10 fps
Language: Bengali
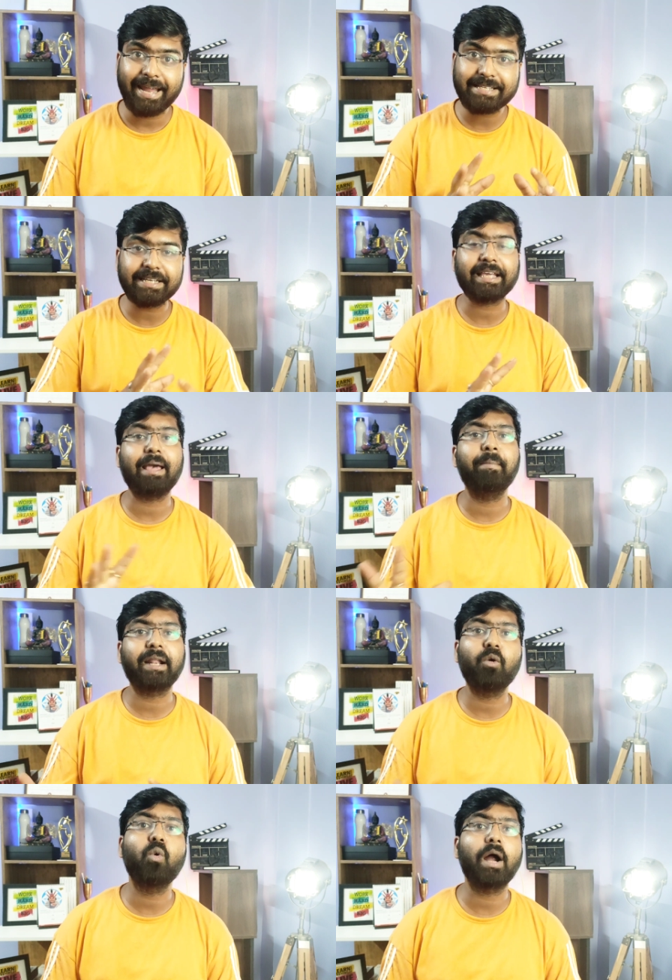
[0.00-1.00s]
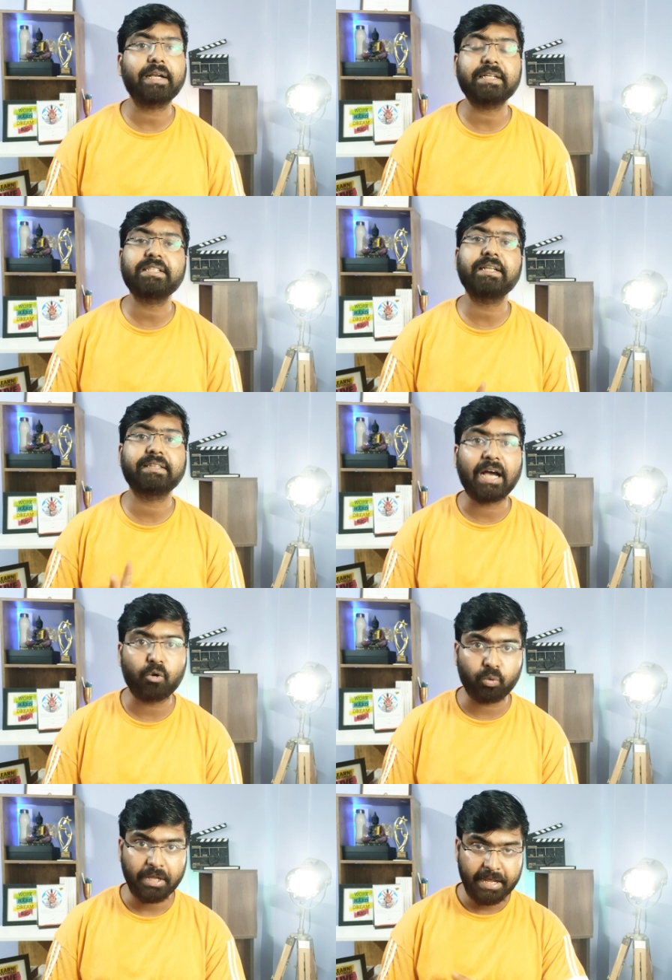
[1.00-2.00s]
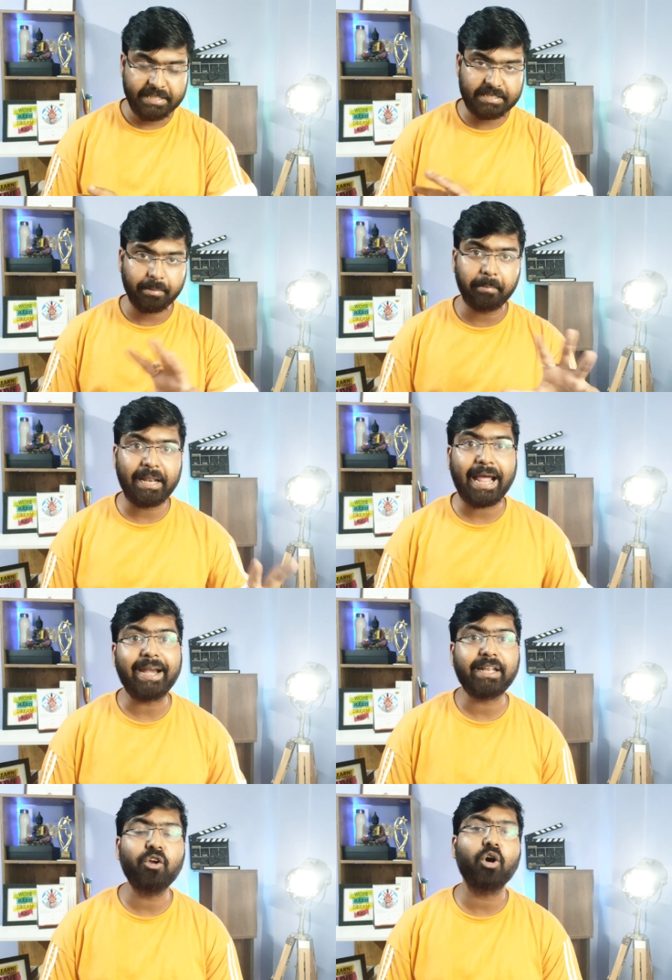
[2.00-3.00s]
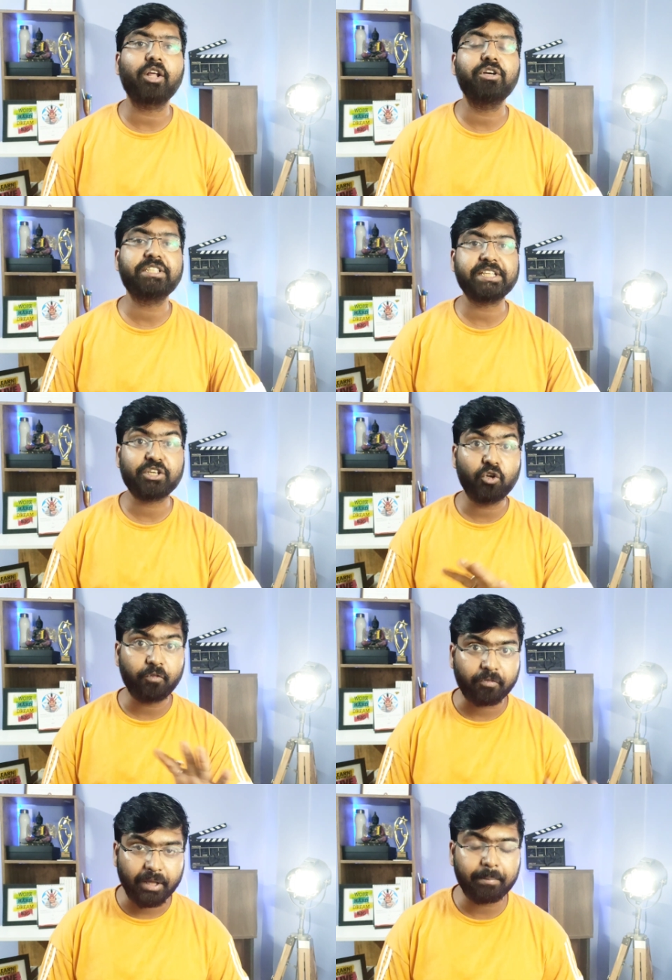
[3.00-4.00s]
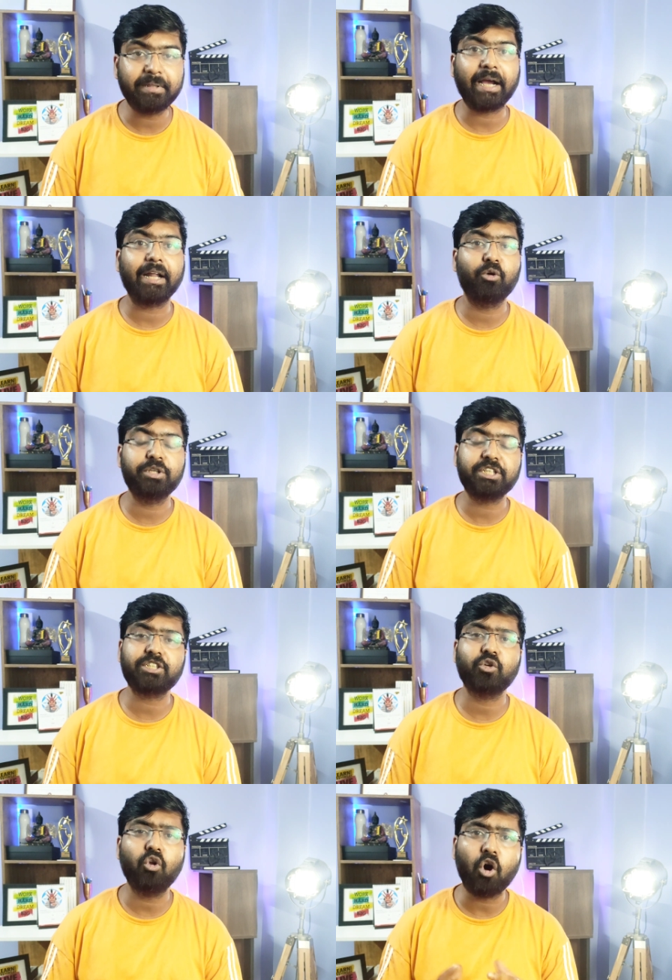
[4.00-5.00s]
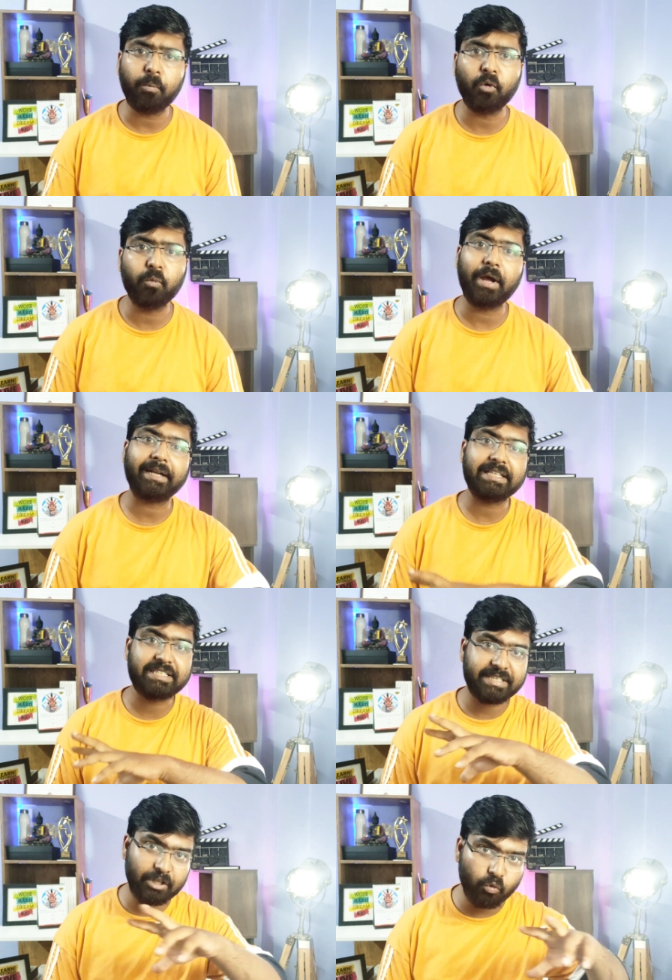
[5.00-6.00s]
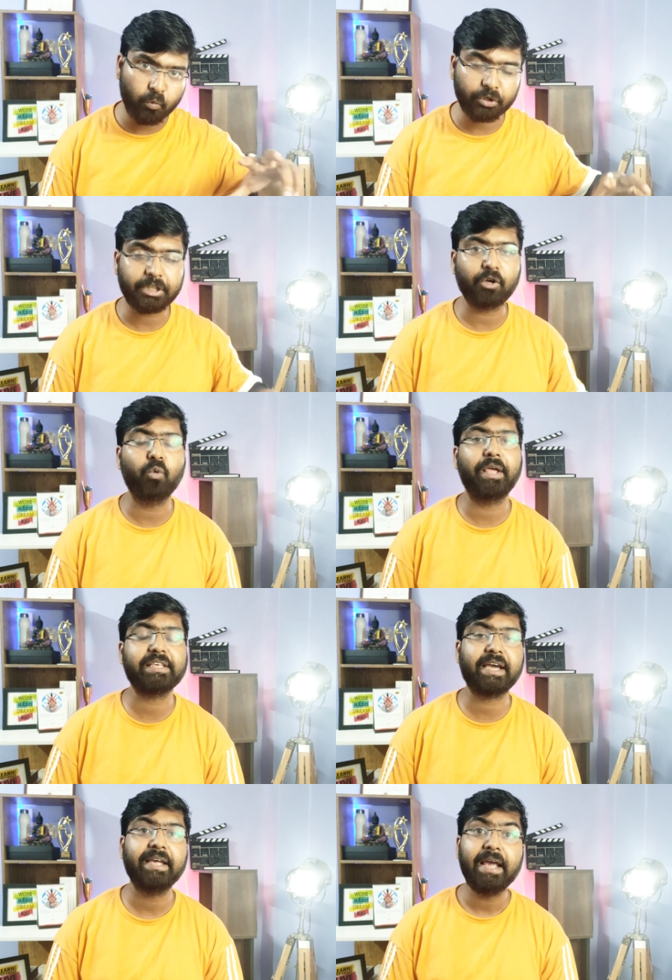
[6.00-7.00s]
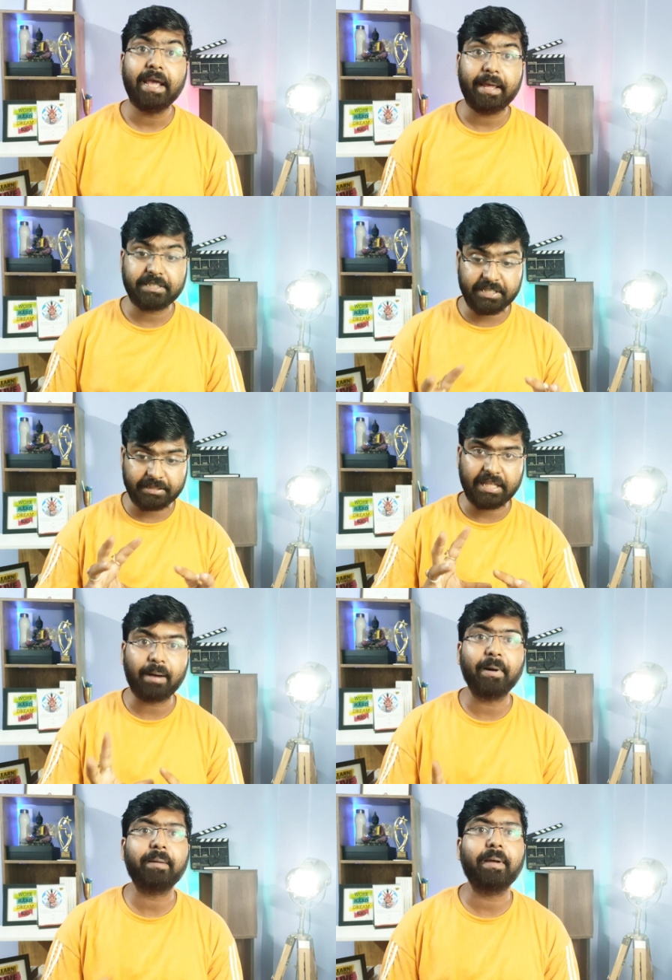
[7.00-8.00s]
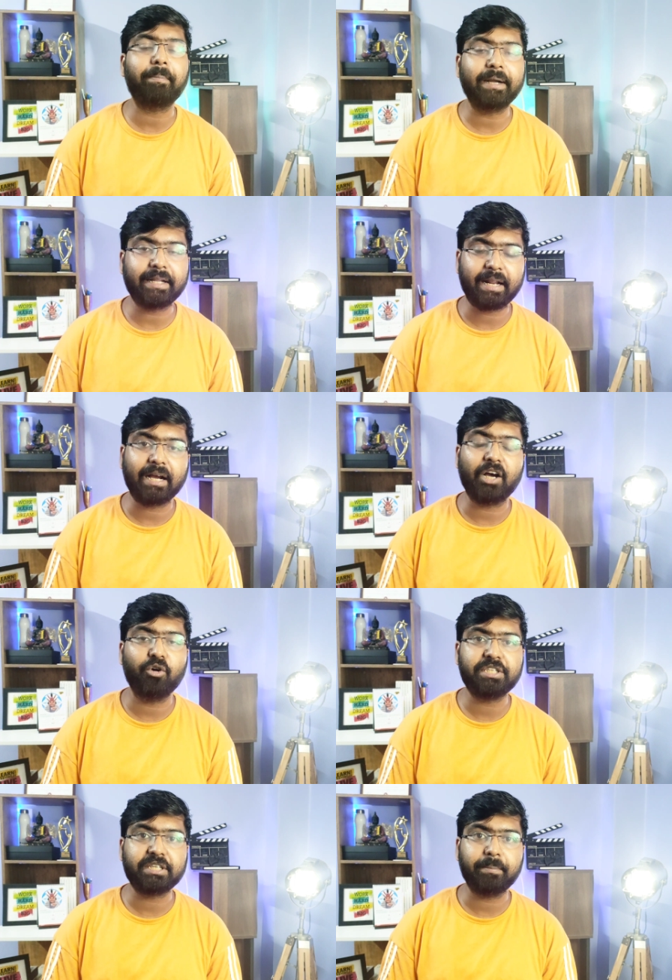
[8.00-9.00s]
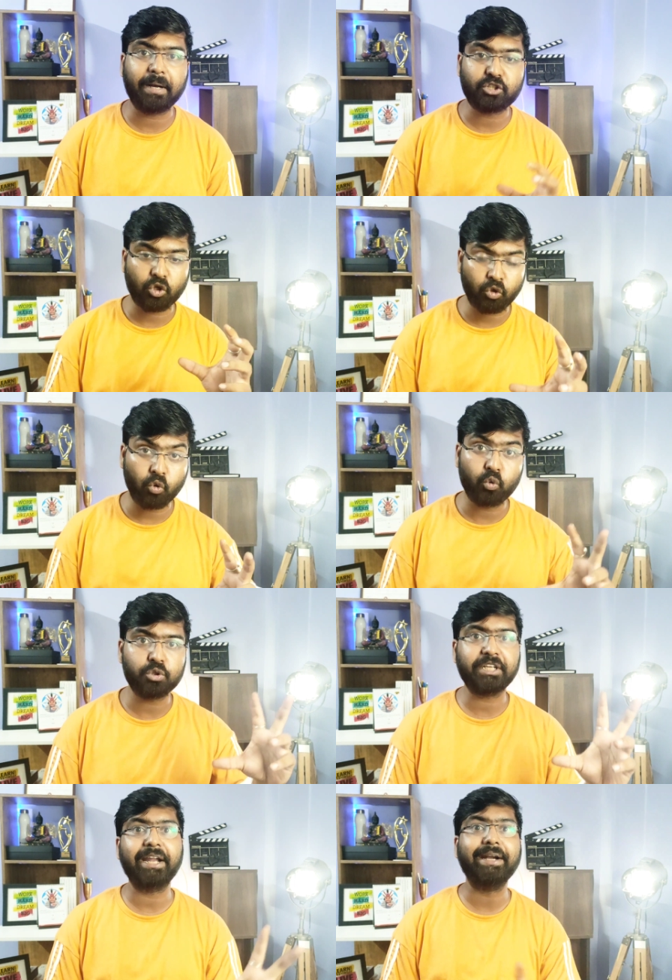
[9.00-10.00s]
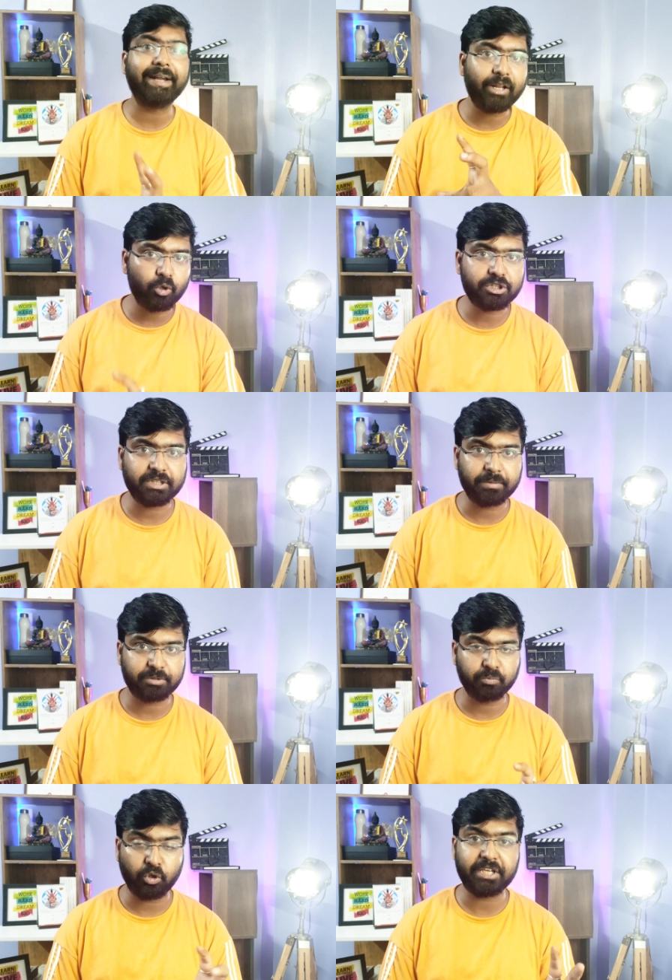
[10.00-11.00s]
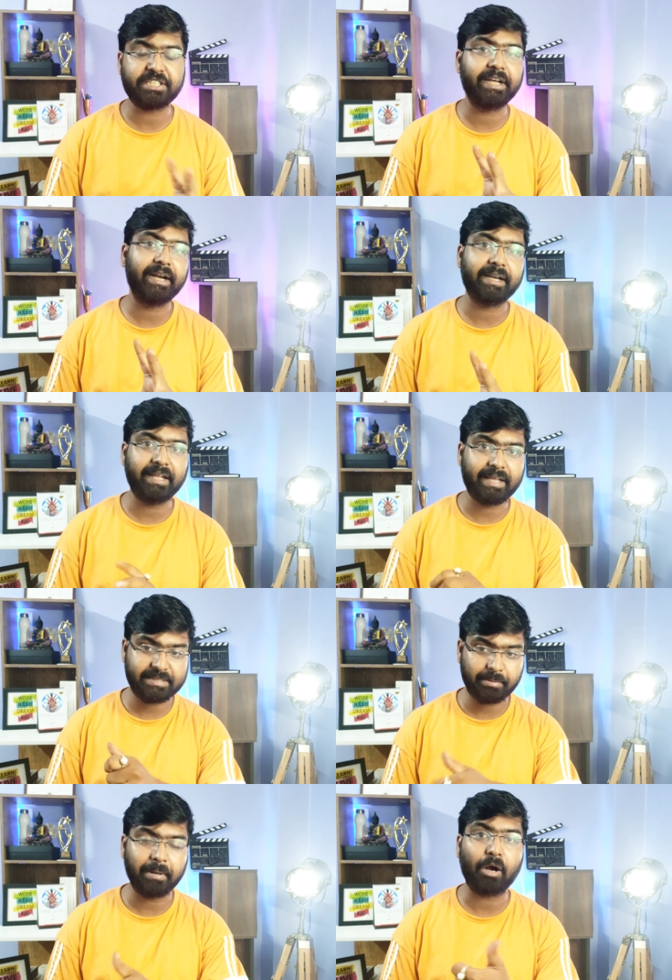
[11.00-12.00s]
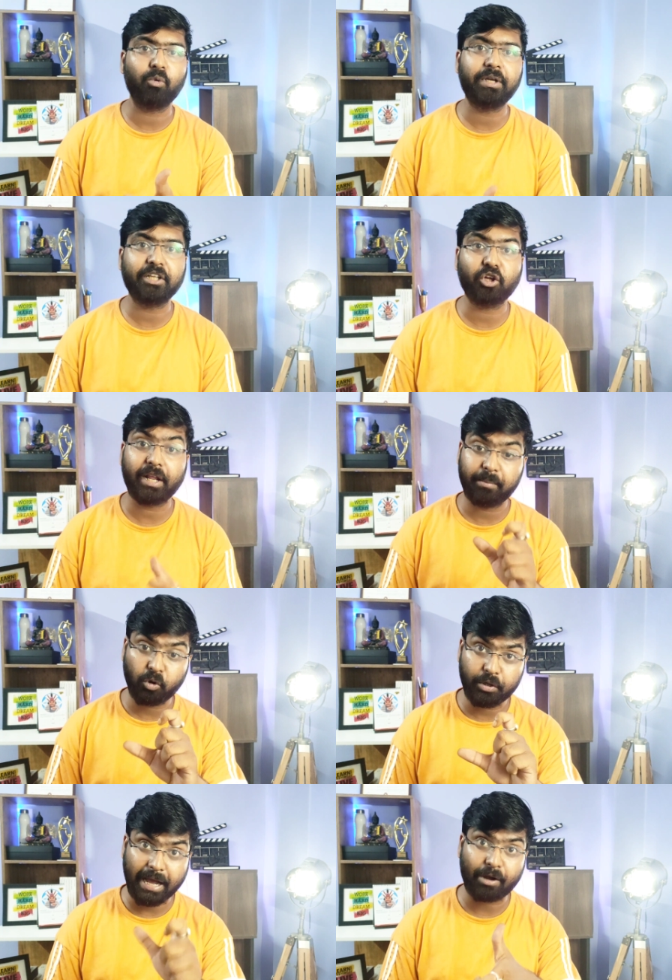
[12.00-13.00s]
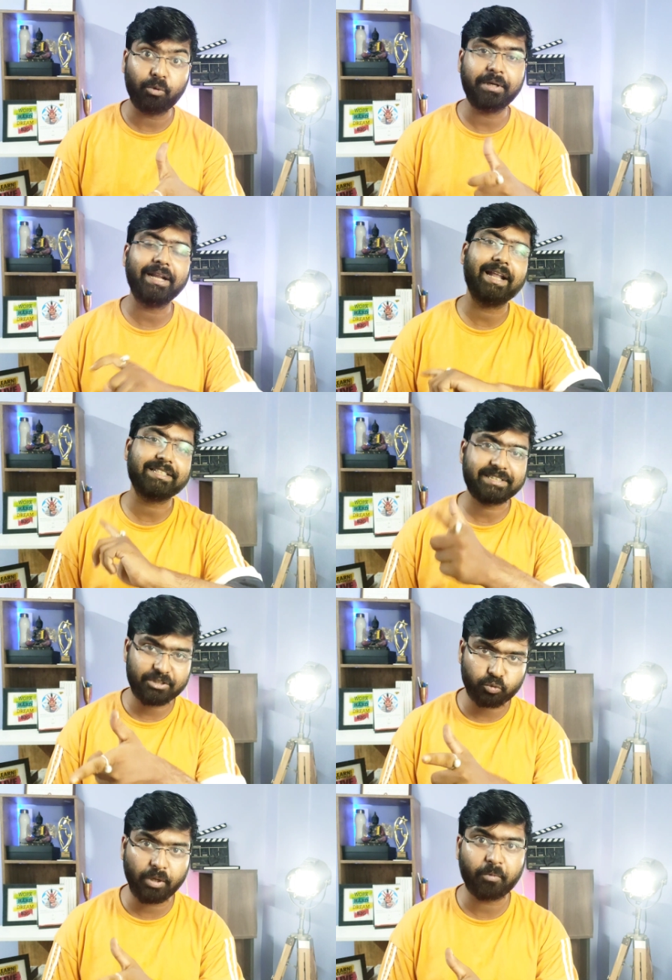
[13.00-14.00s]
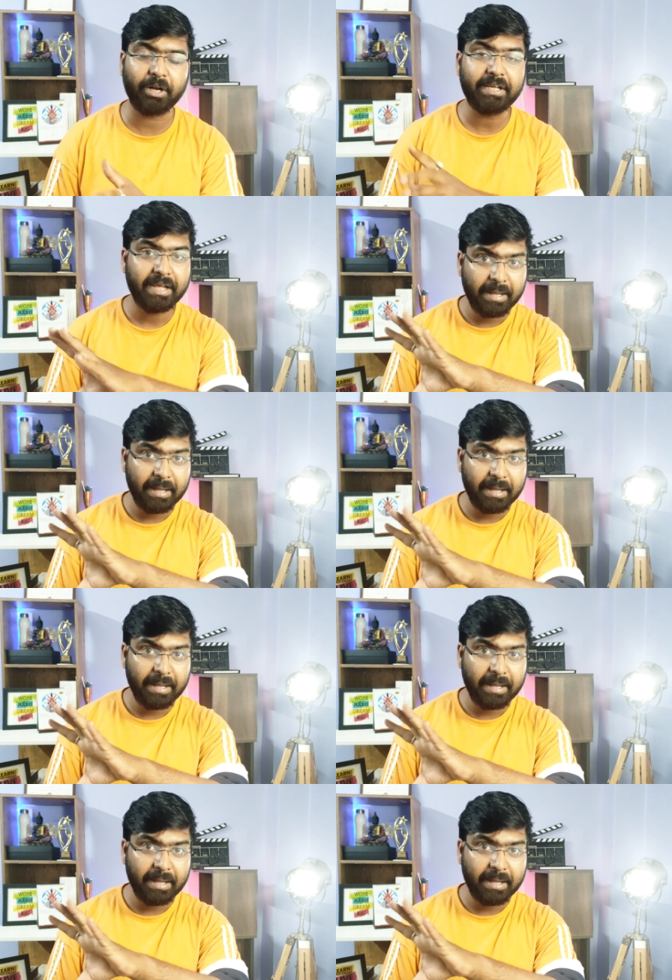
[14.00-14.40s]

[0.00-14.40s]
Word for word: এর যে ক্যামেরা ওয়ার্কটা সেটা দারুণ যেভাবে লাইটিং করা হয়েছে যেগুলো ফ্রেম দেখানো হয়েছে সেগুলো অপূর্ব একটা চিল উপর থেকে উড়ে যায় যে দাবার ব্যাপারটা রাখা হয়েছে বা যখন অঙ্কুশের এন্ট্রি হচ্ছে মুখে সিগারেট নিয়ে যেভাবে আগুনটা ধরে এবং ওই আগুনটা লাস্টে ছুড়ে পড়ে